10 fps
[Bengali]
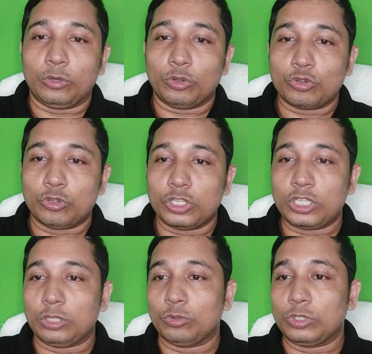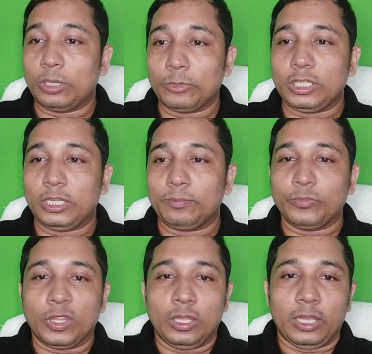রোশনের সাথে ও জিএম কাদের
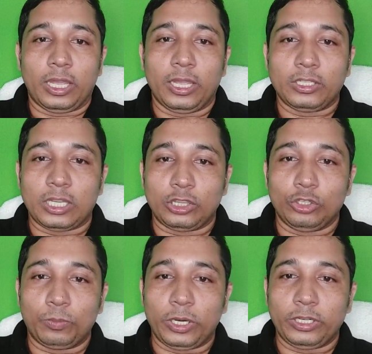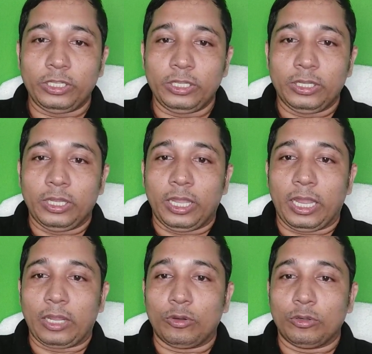জাতীয় পার্টি
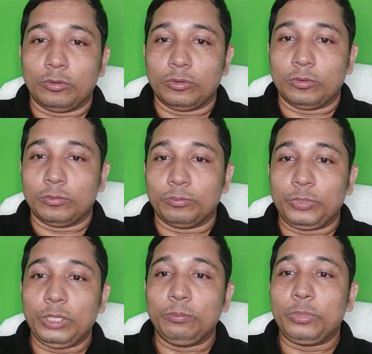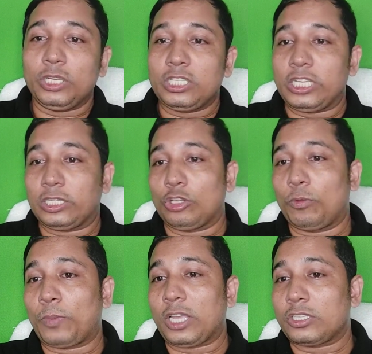এখন বিএনপির ছেড়ে
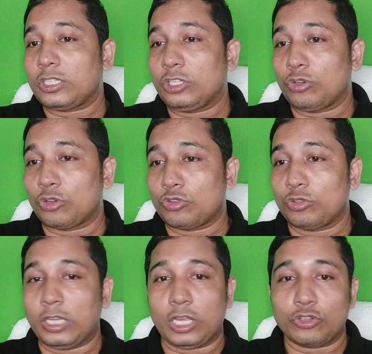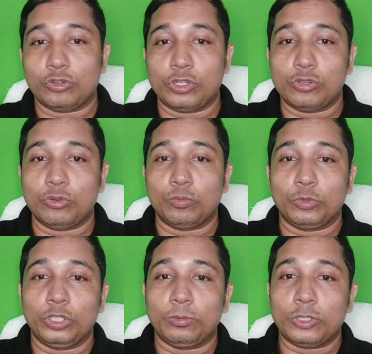দেওয়া পাঁচটি সংসদীয় আসনের জন্য
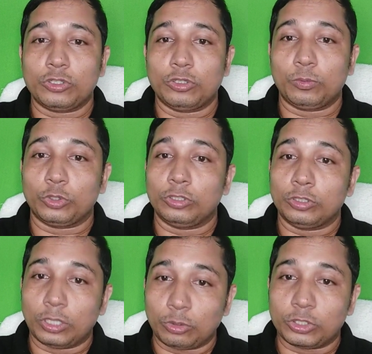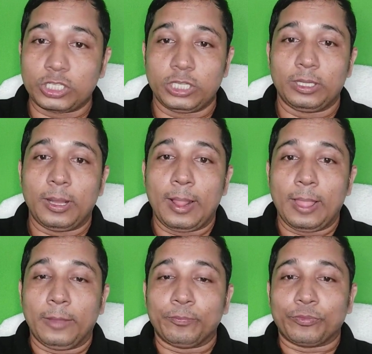উপনির্বাচনে প্রতিনিধিত্ব করছে
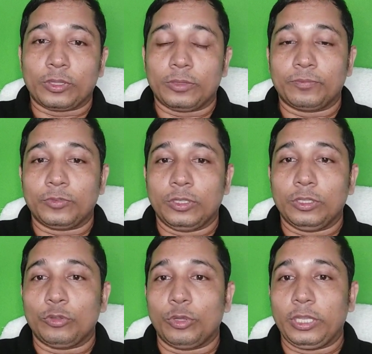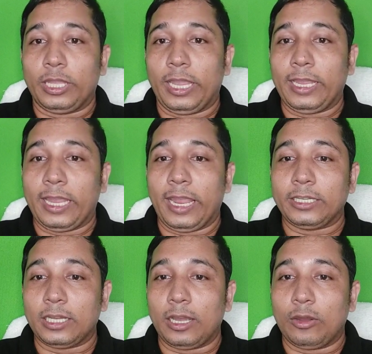তো এই
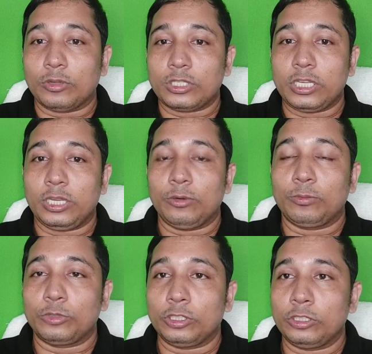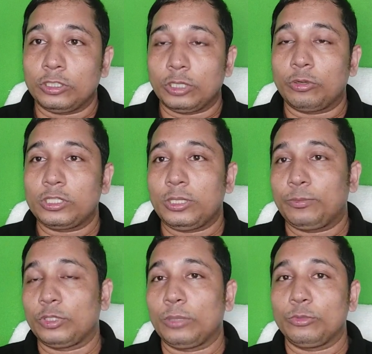এইটা হচ্ছে প্রতিনিধিত্ব করছে
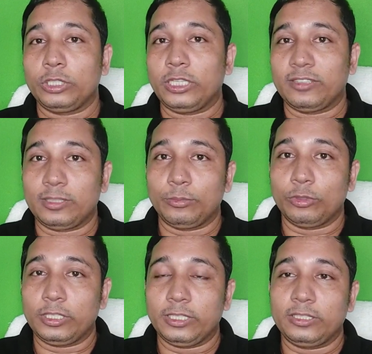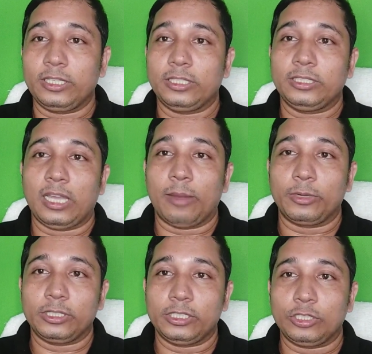প্রধানমন্ত্রীর কাছে বলতে গেছিলেন যে
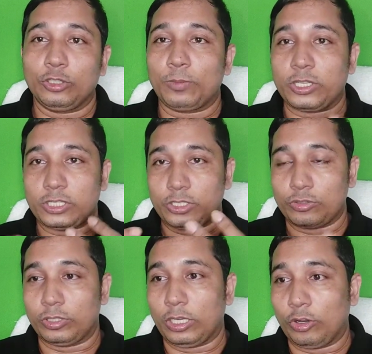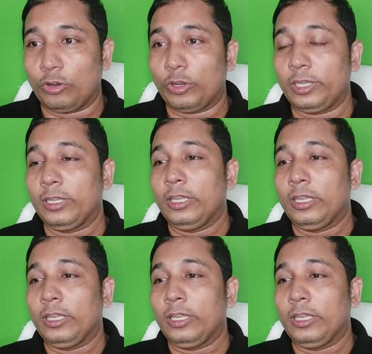আমাদের যেন এই পাঁচটা আসন দেওয়া হয়